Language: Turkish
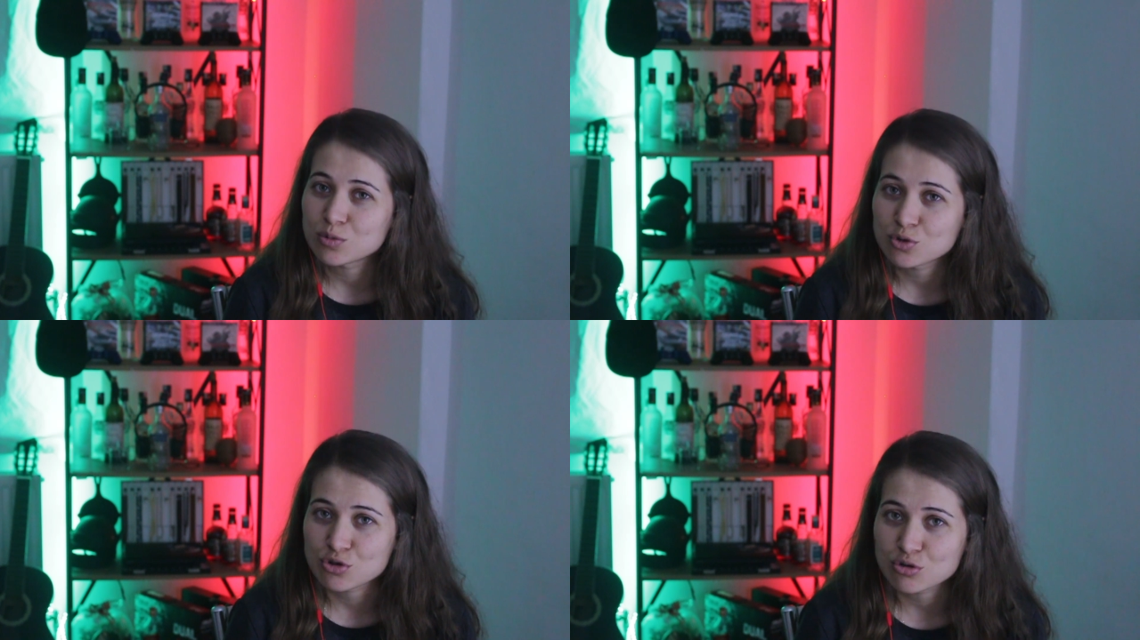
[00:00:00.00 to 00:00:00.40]

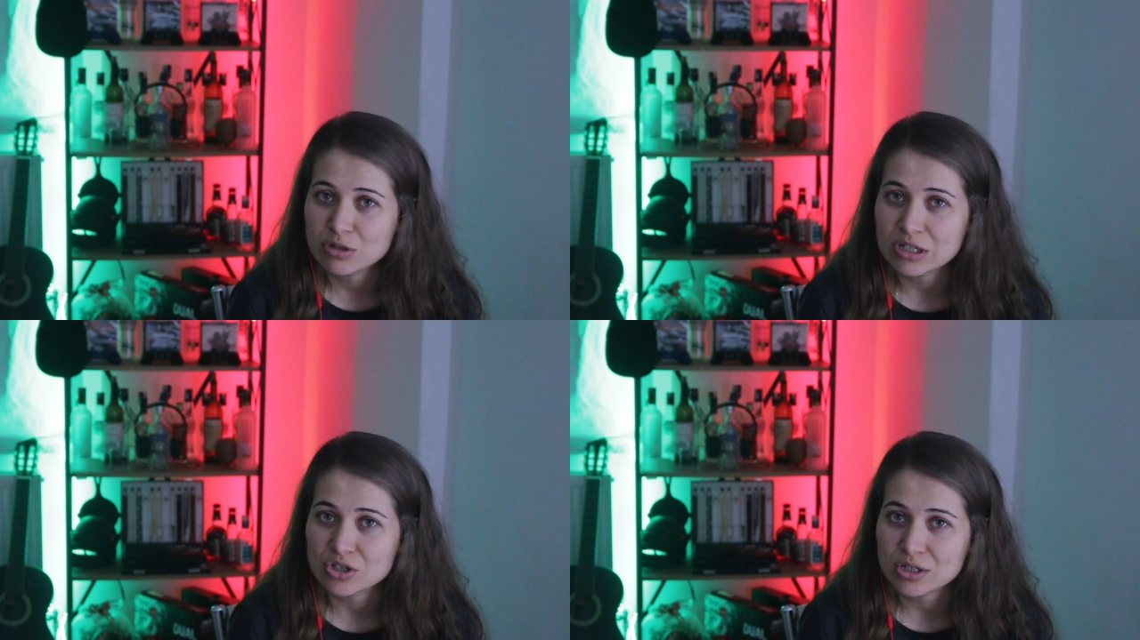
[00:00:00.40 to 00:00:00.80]
çabuk üşüdü.
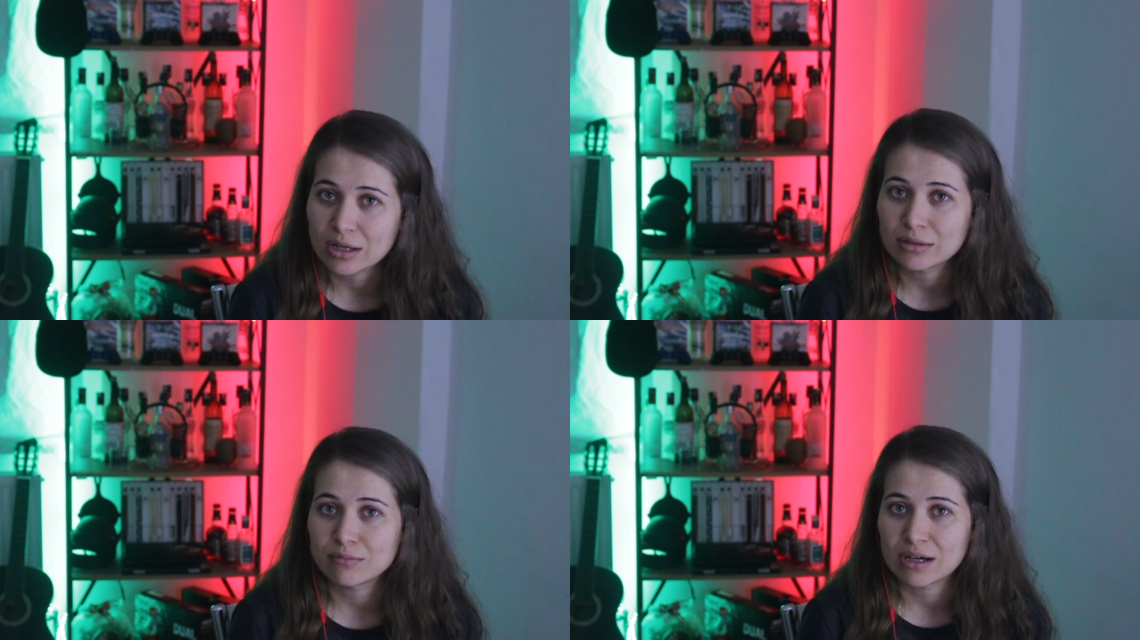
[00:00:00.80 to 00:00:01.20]

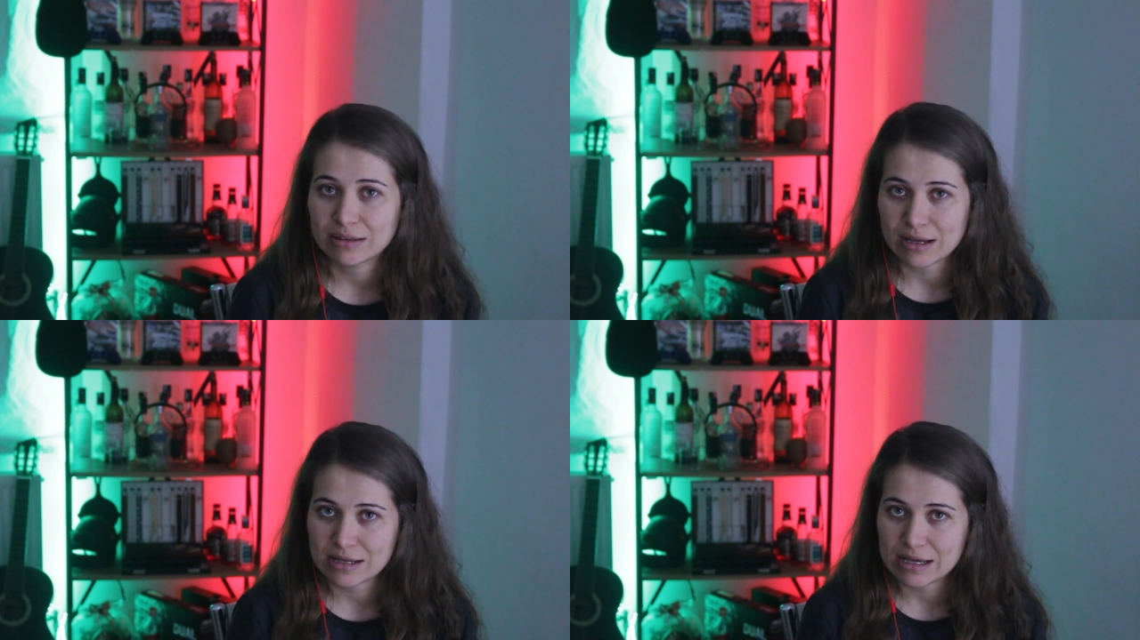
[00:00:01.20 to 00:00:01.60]
Kalın
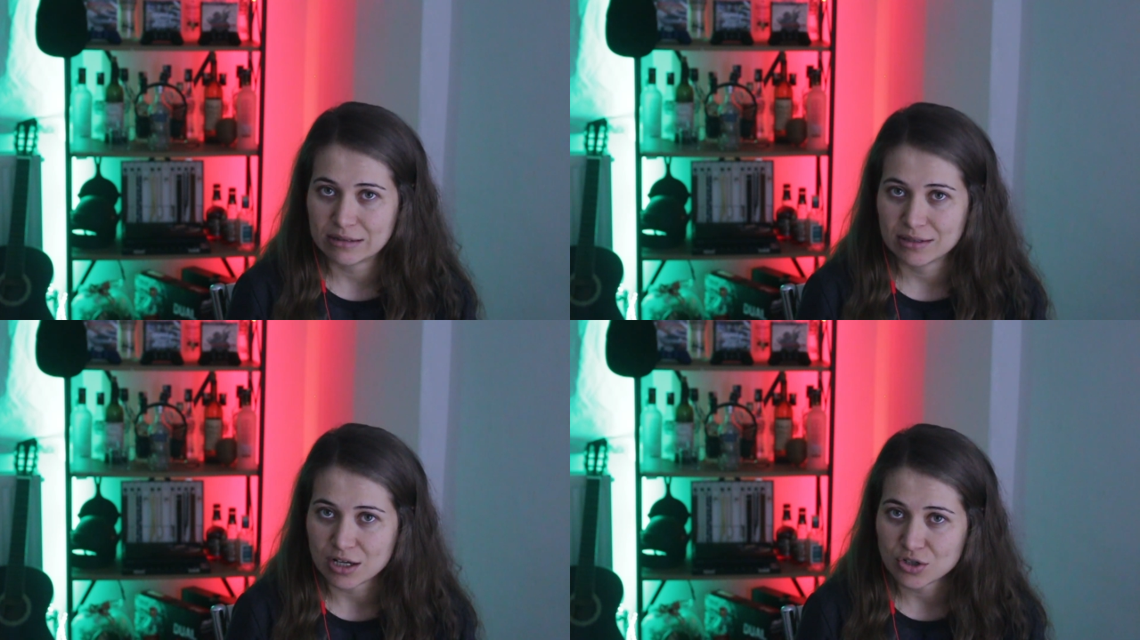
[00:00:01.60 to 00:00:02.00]
battaniyeye
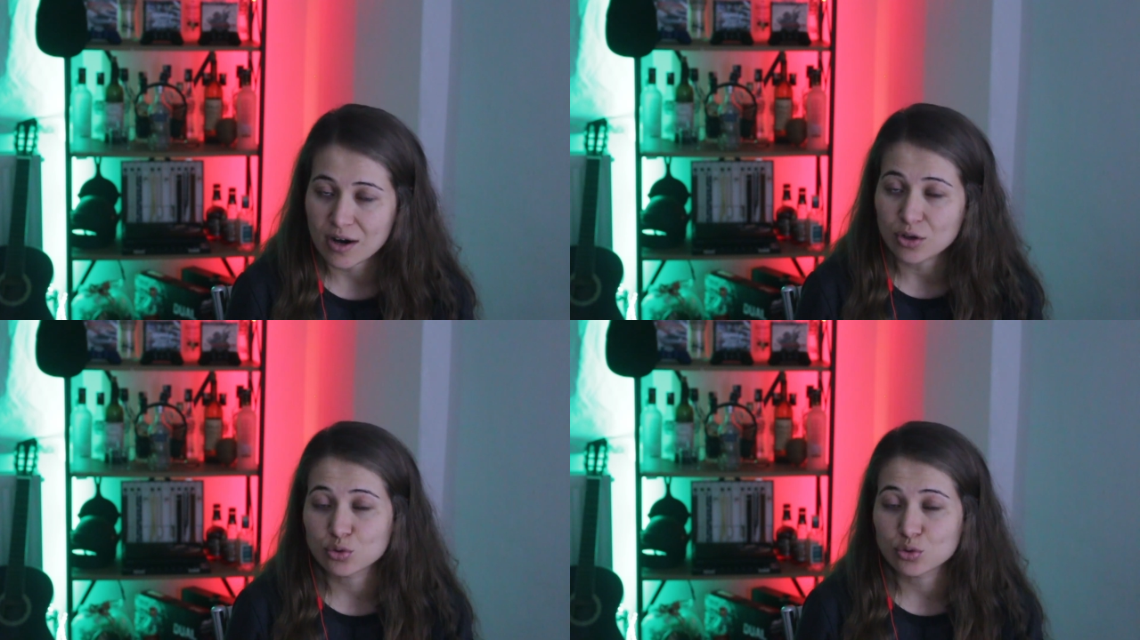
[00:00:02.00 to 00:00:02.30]
ihtiyaç var.